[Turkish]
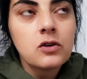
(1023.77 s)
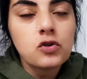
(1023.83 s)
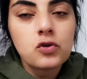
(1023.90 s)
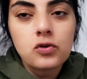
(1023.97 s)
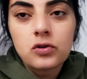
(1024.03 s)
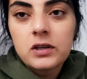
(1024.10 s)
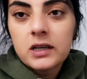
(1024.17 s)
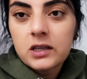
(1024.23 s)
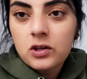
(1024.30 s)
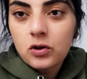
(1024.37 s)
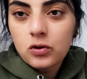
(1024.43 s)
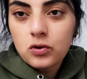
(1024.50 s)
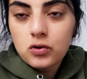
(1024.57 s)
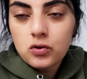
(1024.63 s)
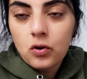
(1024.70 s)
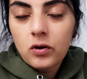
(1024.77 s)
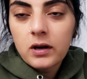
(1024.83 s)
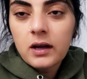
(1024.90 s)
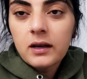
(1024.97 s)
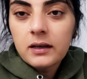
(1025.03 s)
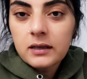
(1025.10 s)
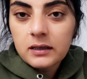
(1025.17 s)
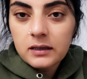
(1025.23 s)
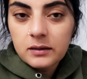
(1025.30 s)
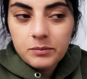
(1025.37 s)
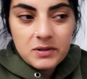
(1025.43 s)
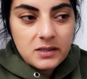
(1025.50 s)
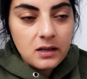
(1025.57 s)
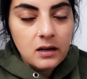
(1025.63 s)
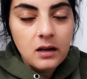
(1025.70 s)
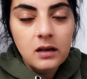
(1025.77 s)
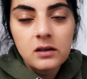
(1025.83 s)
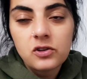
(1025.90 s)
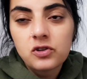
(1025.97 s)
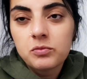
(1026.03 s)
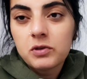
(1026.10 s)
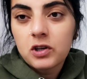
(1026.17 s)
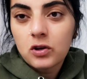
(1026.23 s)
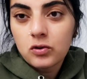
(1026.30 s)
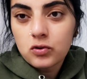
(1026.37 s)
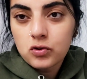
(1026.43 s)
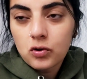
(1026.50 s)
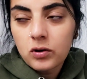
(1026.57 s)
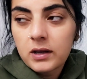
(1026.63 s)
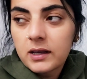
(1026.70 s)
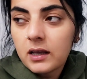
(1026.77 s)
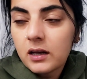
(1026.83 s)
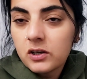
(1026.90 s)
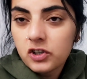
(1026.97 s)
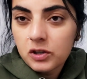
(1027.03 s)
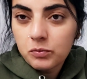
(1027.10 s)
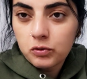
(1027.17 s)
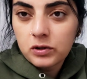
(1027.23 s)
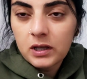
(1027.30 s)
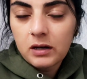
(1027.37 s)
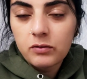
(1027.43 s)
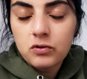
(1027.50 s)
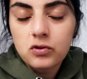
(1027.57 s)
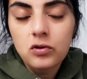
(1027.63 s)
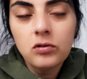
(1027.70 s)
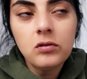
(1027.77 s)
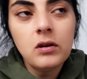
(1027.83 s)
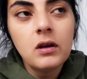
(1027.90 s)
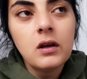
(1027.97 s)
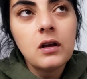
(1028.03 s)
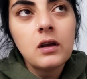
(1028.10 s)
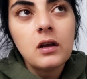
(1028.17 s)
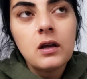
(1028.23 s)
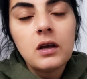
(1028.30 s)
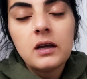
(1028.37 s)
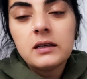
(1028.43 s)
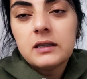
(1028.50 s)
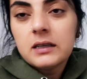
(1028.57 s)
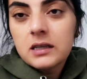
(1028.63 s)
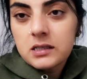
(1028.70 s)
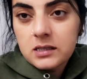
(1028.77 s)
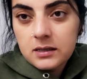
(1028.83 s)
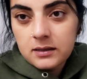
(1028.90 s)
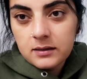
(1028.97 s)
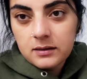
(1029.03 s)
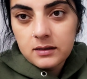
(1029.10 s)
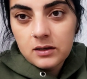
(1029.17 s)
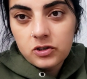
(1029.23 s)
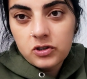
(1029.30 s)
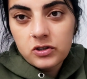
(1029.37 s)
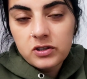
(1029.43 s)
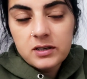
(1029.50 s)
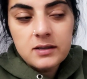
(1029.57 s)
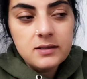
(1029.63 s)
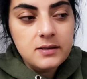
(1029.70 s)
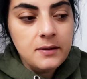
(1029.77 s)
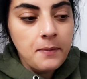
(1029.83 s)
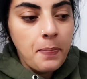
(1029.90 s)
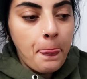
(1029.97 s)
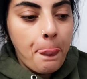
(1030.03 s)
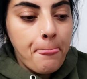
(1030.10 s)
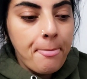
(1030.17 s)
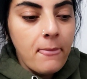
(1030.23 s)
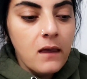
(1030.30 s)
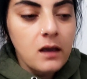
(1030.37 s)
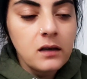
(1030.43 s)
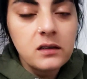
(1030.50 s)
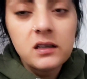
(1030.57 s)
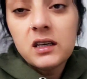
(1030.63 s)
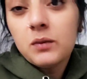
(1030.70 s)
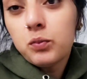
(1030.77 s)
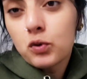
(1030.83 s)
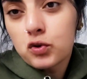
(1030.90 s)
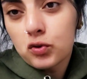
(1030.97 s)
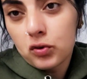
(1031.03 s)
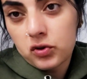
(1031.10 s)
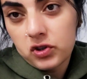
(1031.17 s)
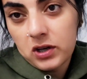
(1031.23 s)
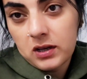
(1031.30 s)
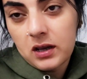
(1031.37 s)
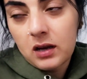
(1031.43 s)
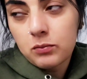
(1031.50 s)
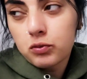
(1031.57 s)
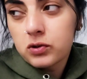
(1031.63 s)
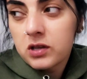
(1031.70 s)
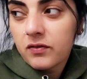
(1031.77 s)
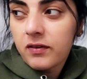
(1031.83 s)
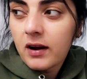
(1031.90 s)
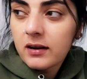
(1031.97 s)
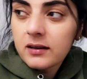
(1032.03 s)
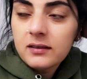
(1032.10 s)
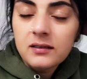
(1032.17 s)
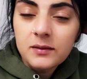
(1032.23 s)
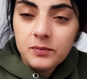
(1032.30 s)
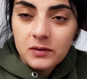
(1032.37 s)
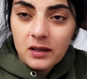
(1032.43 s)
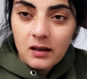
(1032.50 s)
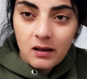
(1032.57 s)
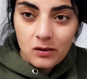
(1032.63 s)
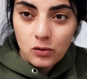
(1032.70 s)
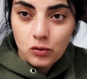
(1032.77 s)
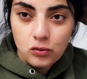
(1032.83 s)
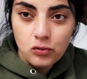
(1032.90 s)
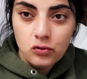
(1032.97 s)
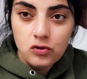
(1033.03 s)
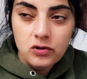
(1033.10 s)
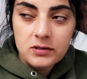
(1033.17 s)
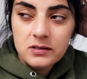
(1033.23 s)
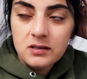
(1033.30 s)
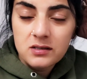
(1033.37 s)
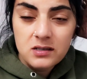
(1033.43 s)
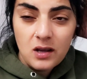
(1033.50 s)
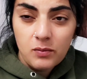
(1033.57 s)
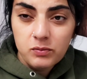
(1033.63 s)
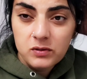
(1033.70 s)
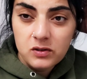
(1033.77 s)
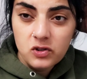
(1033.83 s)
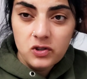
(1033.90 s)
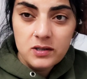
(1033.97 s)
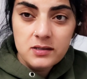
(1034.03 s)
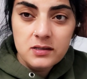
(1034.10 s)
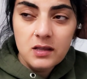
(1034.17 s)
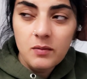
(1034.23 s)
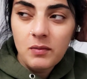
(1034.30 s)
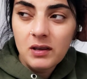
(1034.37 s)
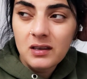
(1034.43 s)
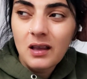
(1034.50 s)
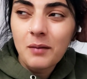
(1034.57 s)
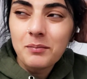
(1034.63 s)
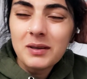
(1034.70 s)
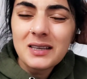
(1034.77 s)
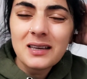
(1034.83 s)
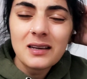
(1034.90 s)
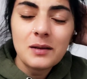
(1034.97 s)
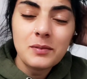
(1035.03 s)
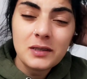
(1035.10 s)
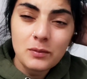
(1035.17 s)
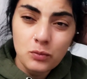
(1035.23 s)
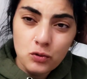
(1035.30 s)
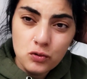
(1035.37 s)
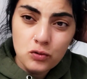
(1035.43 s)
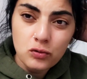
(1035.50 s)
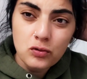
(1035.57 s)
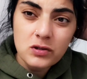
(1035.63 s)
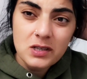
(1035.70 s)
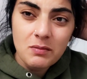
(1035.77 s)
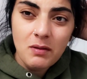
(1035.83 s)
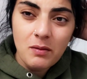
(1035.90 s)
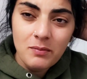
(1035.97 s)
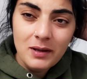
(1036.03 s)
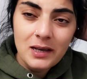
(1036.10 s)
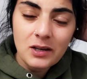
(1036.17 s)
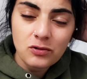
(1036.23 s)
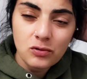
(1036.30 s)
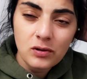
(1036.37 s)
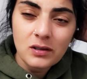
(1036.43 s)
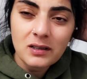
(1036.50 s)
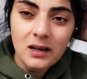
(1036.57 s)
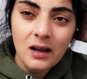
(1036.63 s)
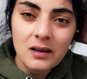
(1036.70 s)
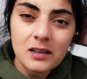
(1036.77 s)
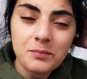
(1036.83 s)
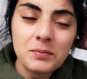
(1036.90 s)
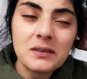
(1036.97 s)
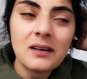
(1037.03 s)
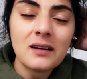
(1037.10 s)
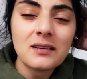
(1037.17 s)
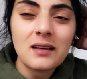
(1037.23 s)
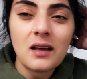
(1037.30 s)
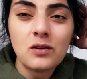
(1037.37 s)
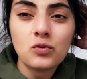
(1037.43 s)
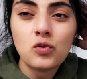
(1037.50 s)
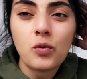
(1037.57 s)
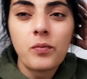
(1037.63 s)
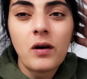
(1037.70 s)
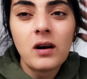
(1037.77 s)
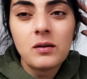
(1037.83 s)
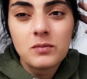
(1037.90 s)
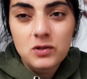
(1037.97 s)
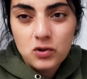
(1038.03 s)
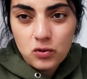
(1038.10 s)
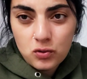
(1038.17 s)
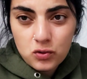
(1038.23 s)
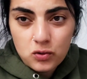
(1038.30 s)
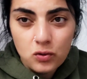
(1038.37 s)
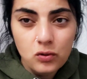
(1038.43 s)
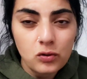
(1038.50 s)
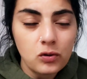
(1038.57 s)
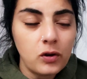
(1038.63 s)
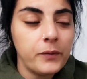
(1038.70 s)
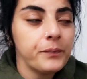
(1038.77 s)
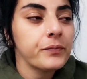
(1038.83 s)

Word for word: Çünkü iki gün sonra, e, bir saniye anneciğim, iki gün sonra gelecek bu televizyon. E, yine sıkıntı yaşayacağız. E, yine bozulacak. Yani bu sefer ne deyip de yani götüreceğiz, nasıl yaptıracağız? Demek ya bir kere bir de bozulduğu zaman bir elektronik alet bir daha kendini toparlaması çok zor oluyor.